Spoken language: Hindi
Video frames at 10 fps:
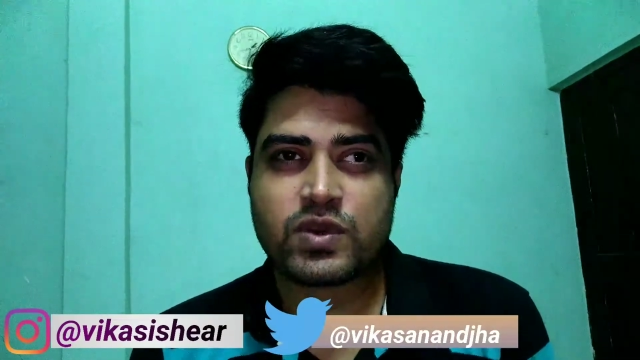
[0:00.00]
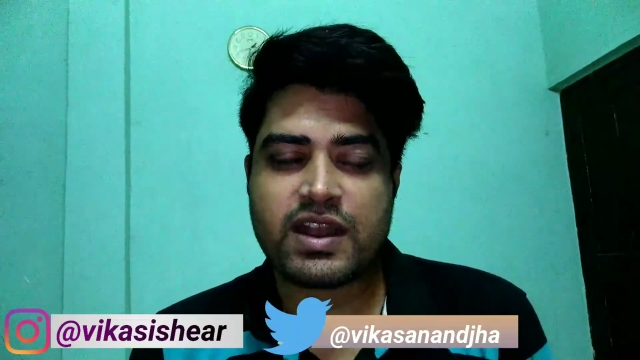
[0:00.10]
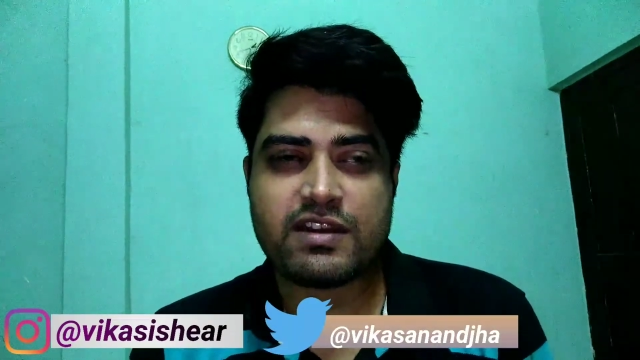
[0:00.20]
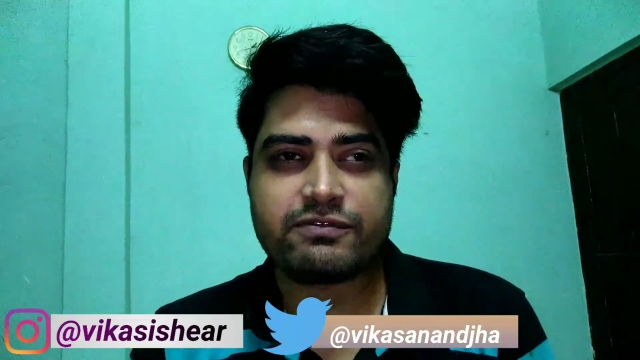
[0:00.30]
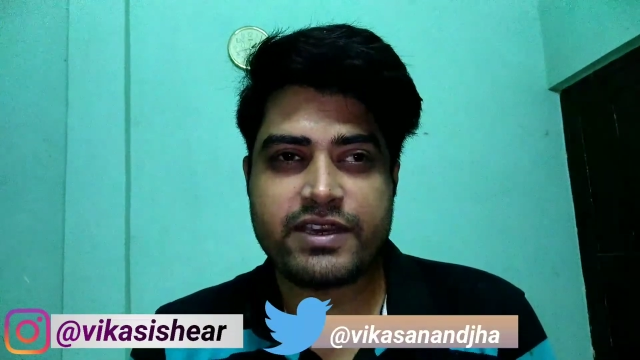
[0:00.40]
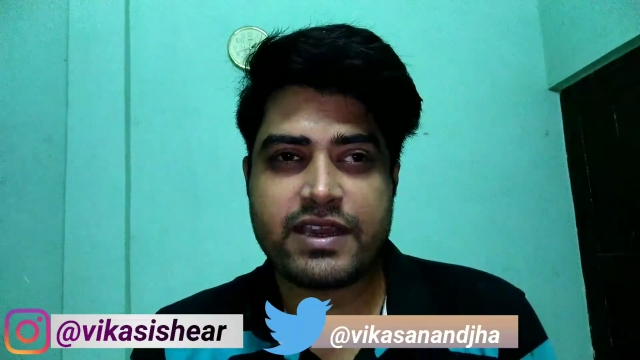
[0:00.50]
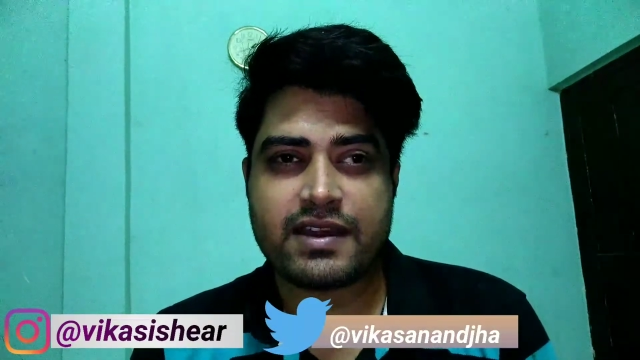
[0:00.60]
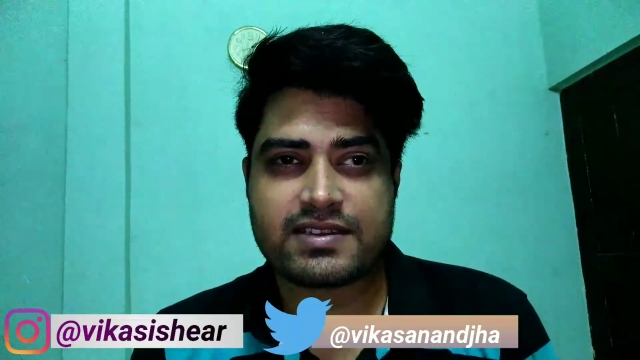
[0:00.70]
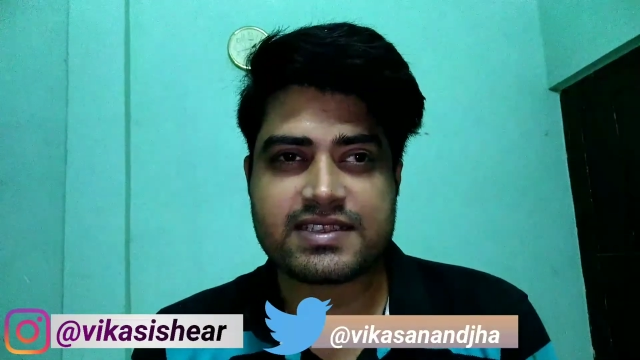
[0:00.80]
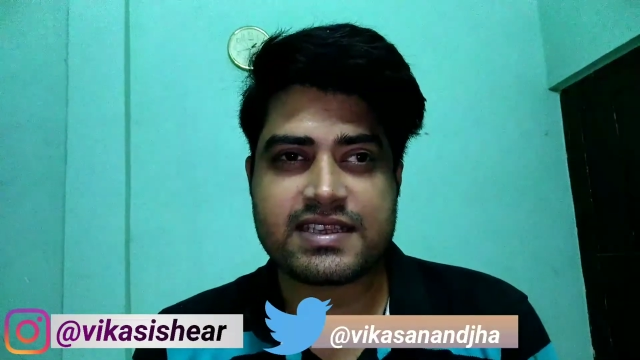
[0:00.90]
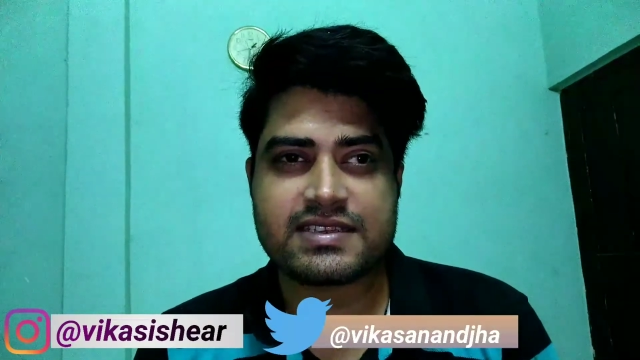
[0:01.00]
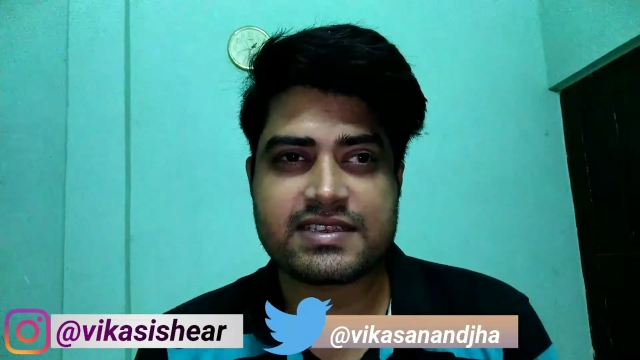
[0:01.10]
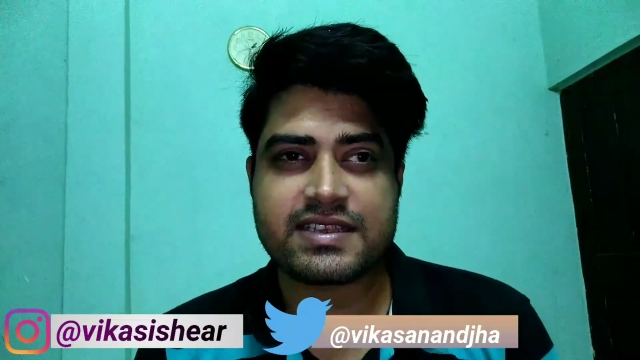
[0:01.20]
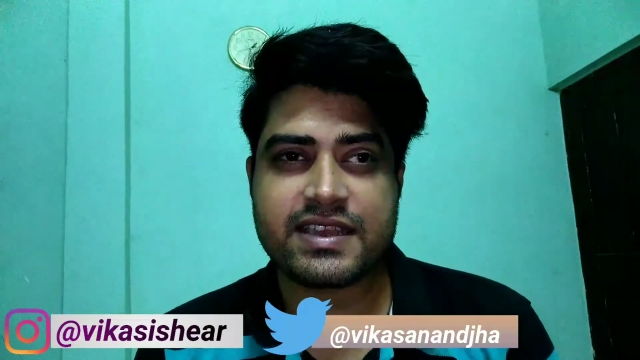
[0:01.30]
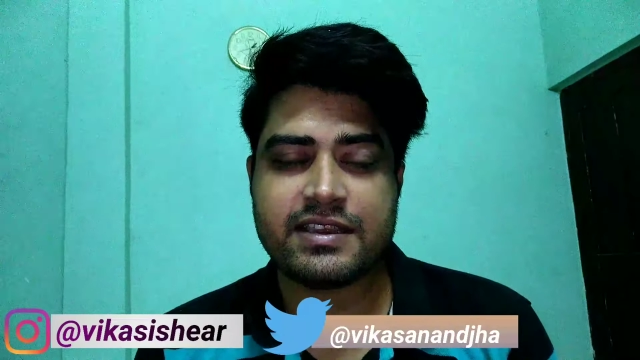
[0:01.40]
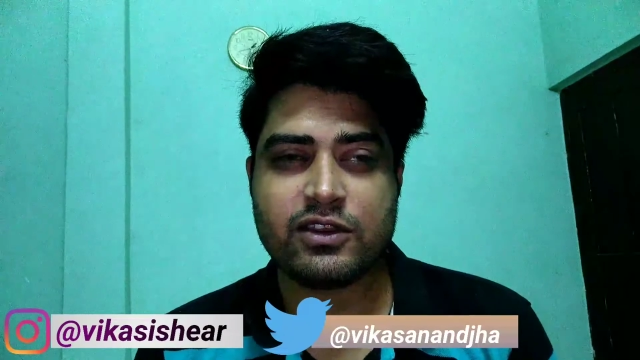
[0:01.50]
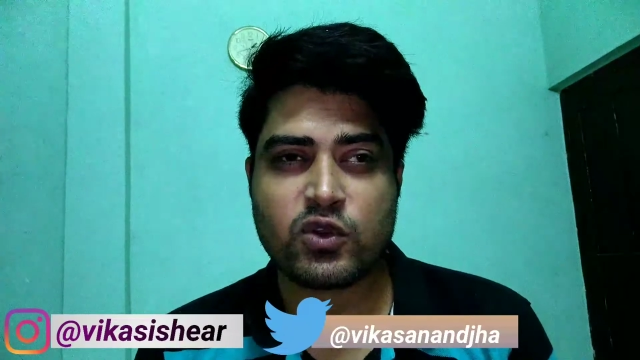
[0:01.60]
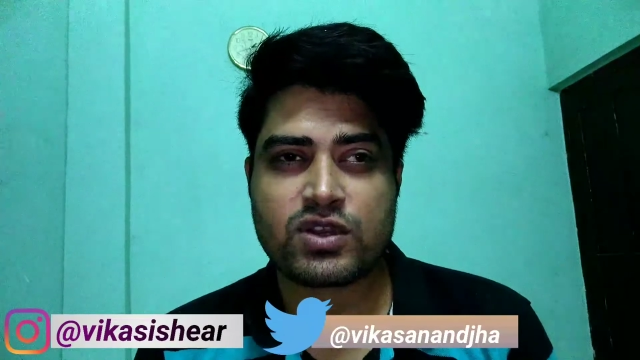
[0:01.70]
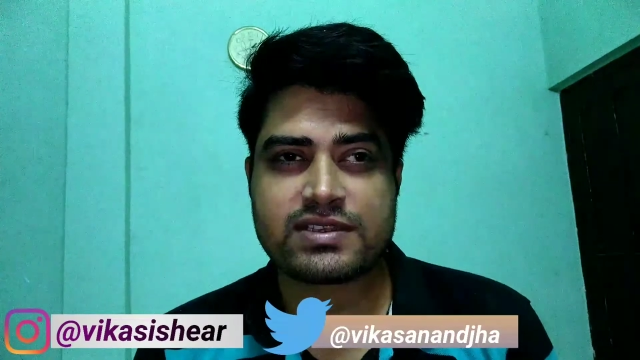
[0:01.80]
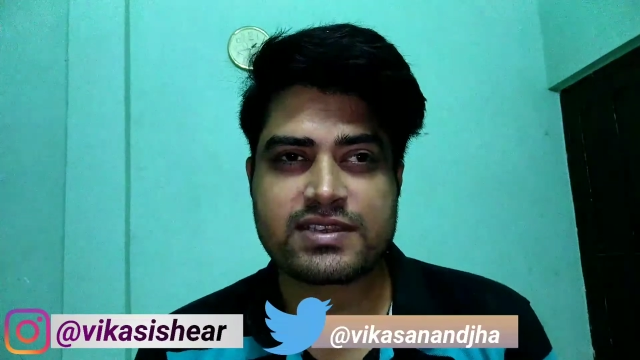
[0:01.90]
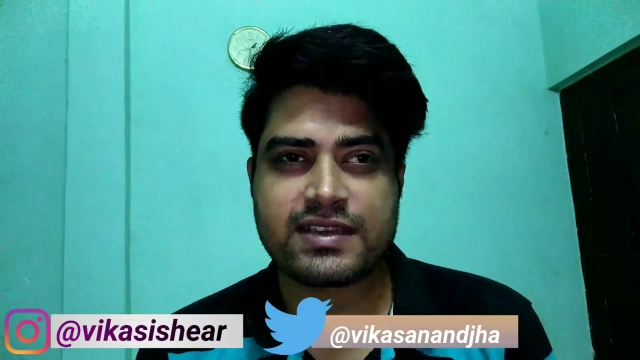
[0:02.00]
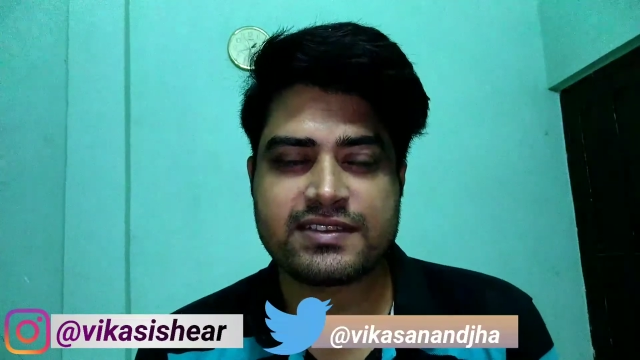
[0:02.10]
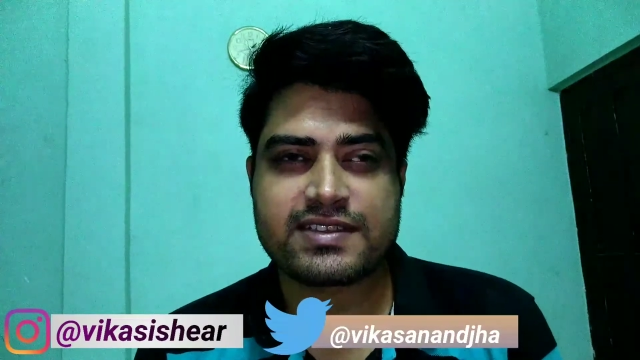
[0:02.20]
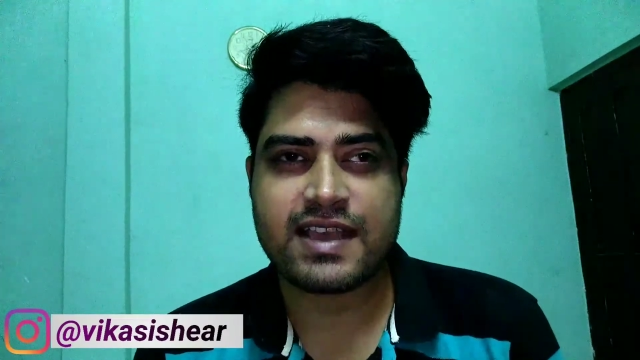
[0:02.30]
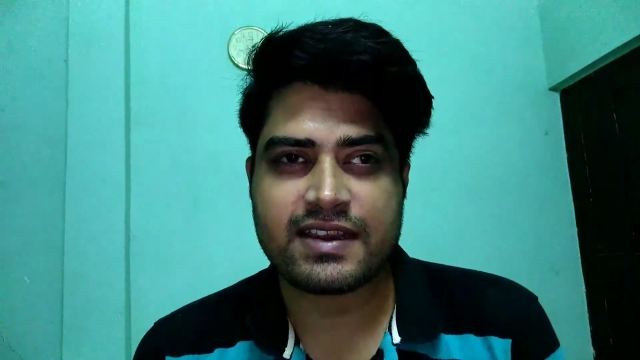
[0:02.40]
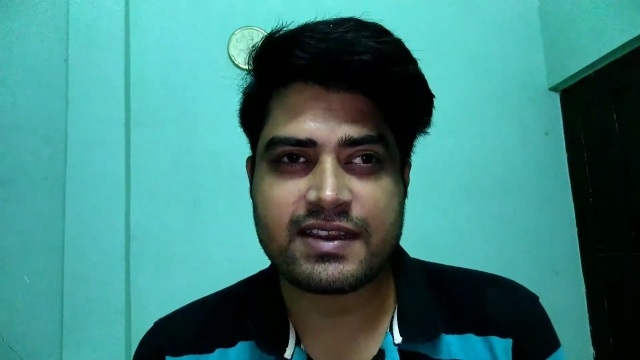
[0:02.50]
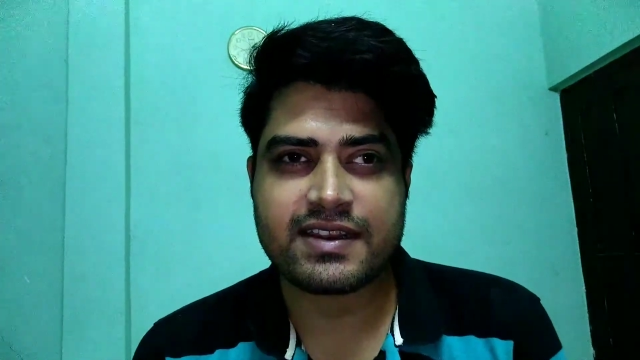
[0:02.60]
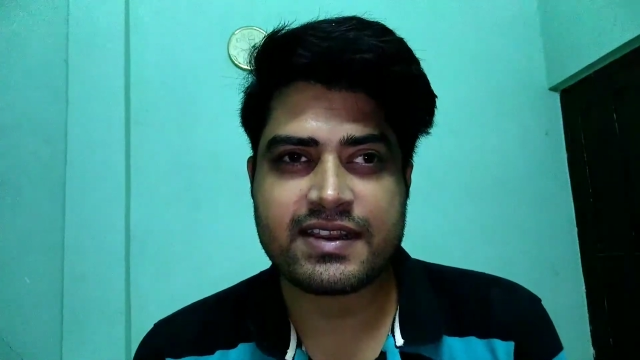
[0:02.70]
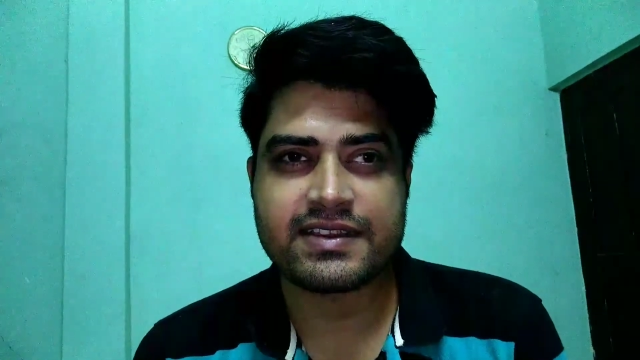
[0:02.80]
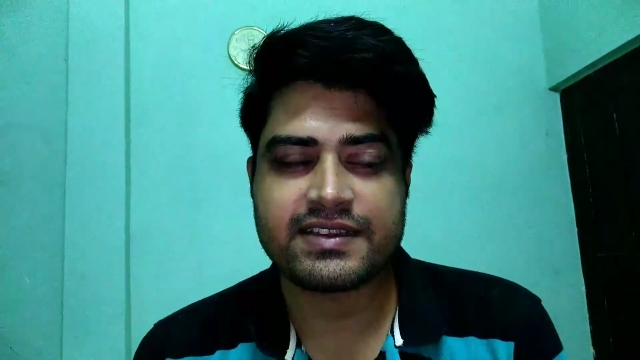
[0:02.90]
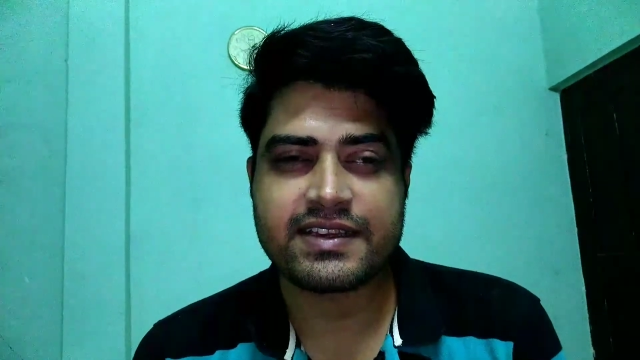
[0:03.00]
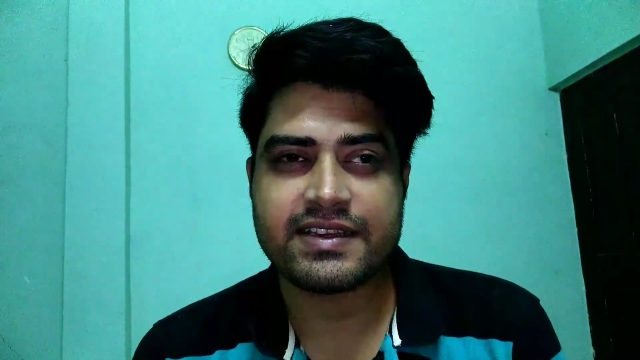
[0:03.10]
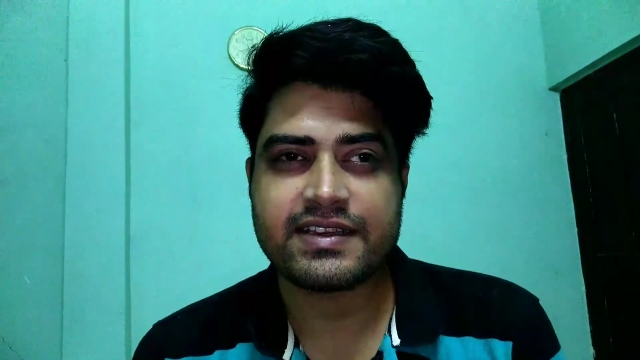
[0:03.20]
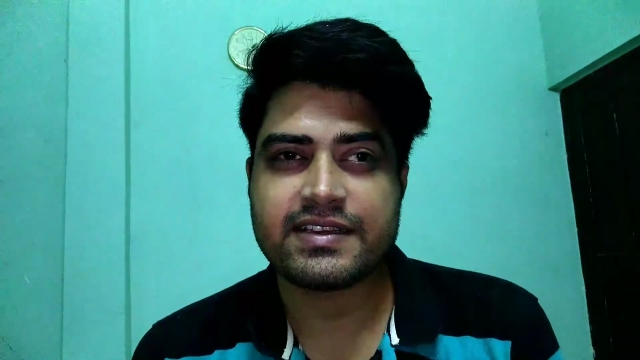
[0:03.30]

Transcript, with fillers: काफ़ी अरसे से लोग इसका इंतज़ार कर रहे थे